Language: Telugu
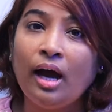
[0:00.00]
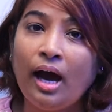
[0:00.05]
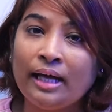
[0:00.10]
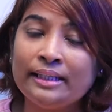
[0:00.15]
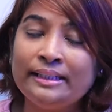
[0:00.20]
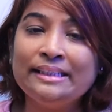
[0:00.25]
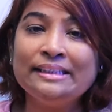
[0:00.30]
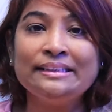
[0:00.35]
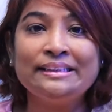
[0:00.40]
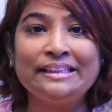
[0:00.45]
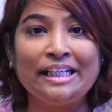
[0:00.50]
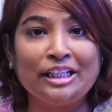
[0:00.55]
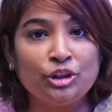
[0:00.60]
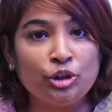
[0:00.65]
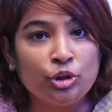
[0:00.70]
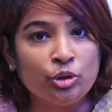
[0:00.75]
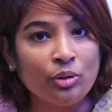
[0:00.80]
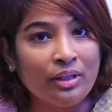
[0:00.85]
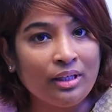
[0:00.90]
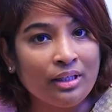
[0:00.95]
అది
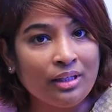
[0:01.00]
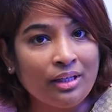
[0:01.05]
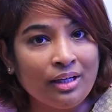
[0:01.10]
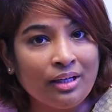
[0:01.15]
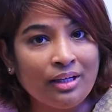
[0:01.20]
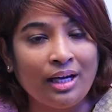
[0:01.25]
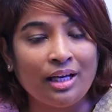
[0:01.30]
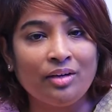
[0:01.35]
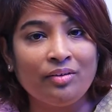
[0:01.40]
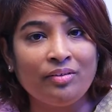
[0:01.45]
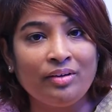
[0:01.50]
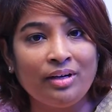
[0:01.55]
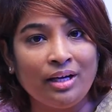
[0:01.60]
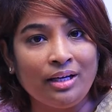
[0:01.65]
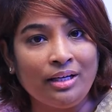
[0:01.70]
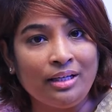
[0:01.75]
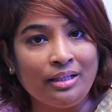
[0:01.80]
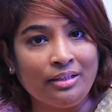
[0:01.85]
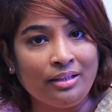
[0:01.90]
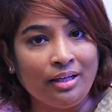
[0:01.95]
సెక్షువల్గా
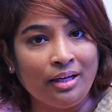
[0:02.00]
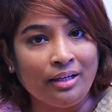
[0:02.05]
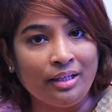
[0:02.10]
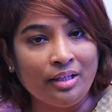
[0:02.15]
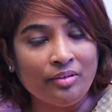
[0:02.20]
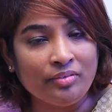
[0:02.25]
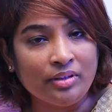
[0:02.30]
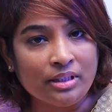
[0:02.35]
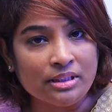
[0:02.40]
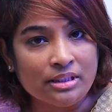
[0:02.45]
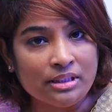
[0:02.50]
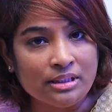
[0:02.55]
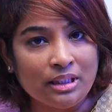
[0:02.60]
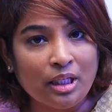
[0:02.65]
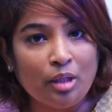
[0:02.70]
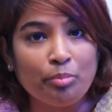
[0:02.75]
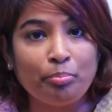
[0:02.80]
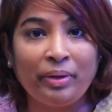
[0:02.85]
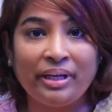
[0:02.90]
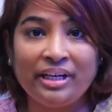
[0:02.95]
కలవడానికి కానీ
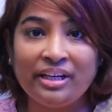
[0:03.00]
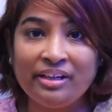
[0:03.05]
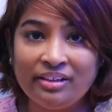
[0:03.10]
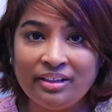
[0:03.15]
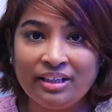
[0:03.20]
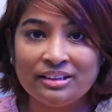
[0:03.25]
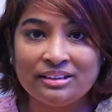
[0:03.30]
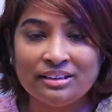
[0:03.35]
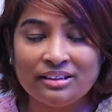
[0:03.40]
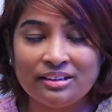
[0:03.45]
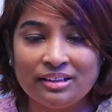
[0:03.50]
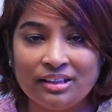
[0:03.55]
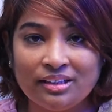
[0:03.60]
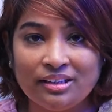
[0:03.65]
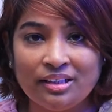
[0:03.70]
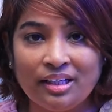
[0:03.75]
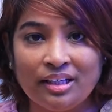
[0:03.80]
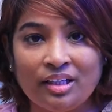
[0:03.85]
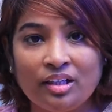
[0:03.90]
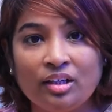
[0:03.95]
వర్జినల్ పెనెంట్రేషన్కి
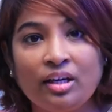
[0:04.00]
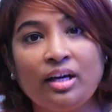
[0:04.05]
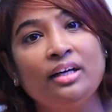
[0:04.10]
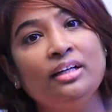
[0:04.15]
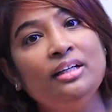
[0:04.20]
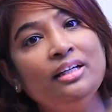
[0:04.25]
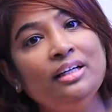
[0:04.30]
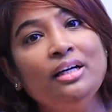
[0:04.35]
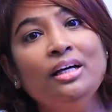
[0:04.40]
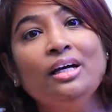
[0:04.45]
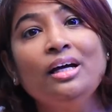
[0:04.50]
కానీ కానీ